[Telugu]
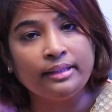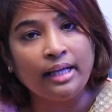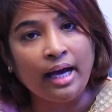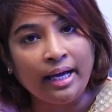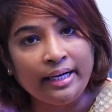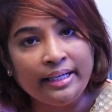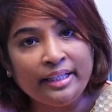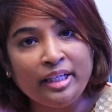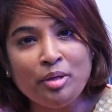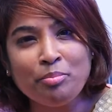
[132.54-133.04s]

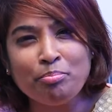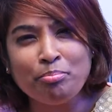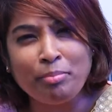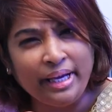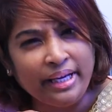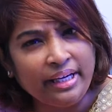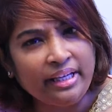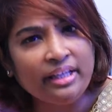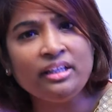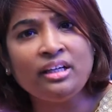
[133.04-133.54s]
దానికి
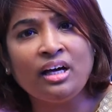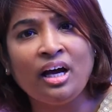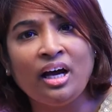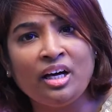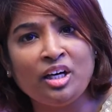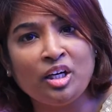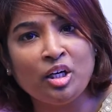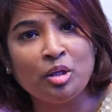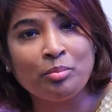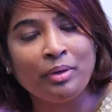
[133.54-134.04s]
మెయిన్
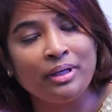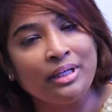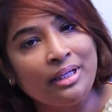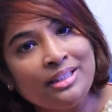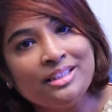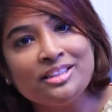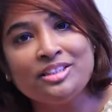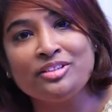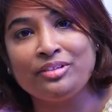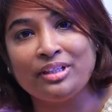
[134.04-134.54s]
కారణం
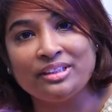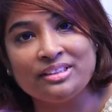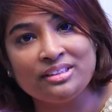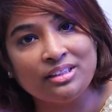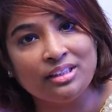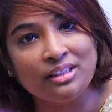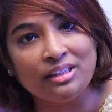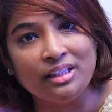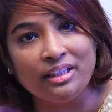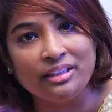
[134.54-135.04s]
అనేది స్ట్రెస్
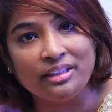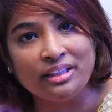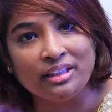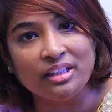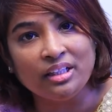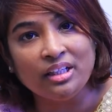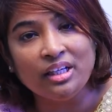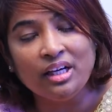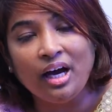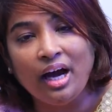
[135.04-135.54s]
రిలేటెడ్
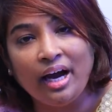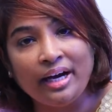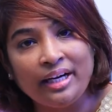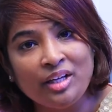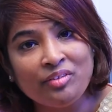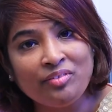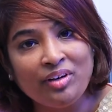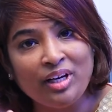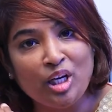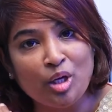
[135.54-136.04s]

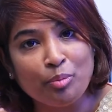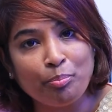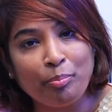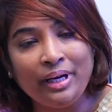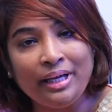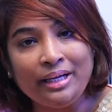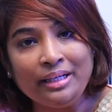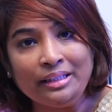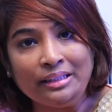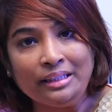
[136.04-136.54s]
అంటే వాళ్ళు
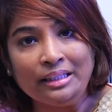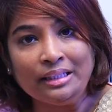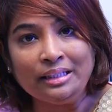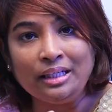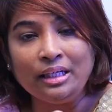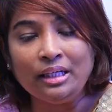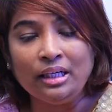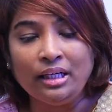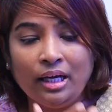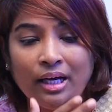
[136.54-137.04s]
ఎప్పుడైతే
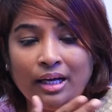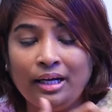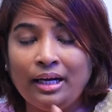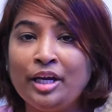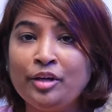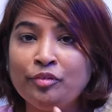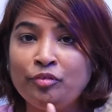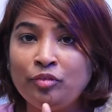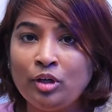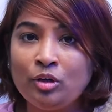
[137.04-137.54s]

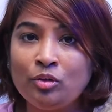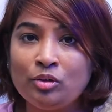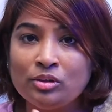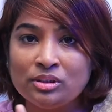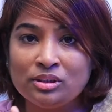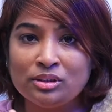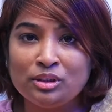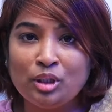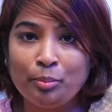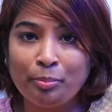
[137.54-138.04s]
లైఫ్లో
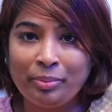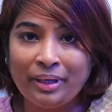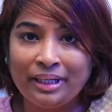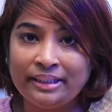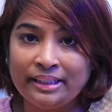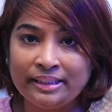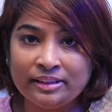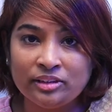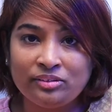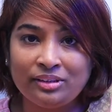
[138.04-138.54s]
వస్తున్న
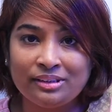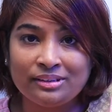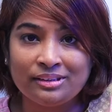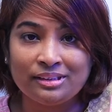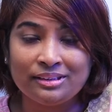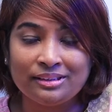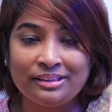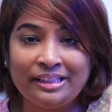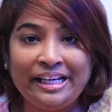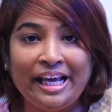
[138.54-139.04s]
ప్రతి
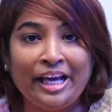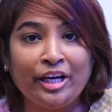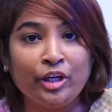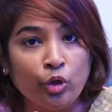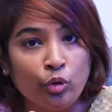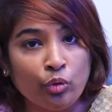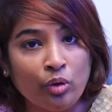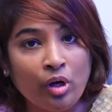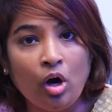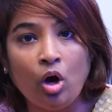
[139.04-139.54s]
స్ట్రెస్సెస్ని
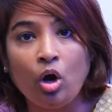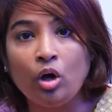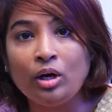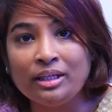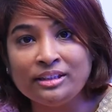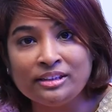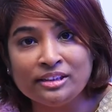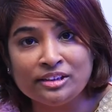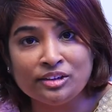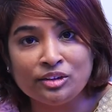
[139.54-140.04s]
ఎక్కువగా
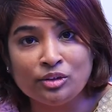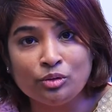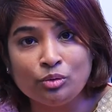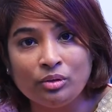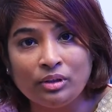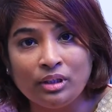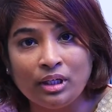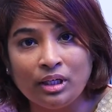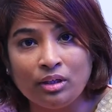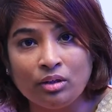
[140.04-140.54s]
ఆలోచిస్తూ
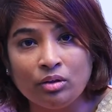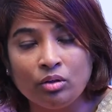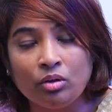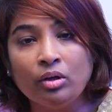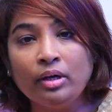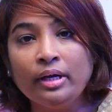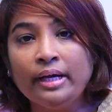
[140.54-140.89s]
ఉంటారో